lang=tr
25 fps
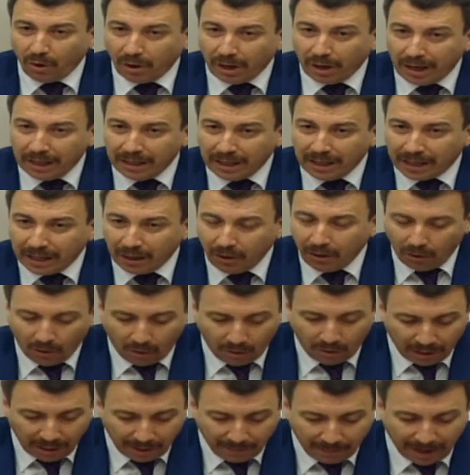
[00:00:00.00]
olayları
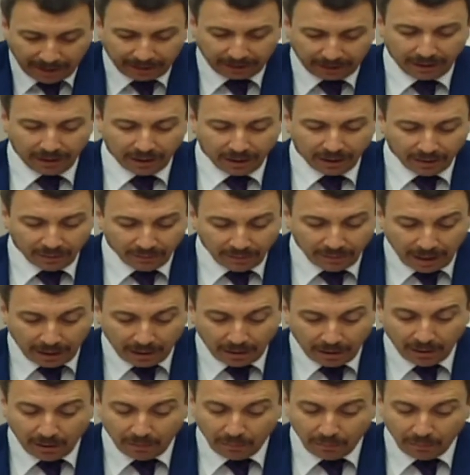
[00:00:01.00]
önlemek ve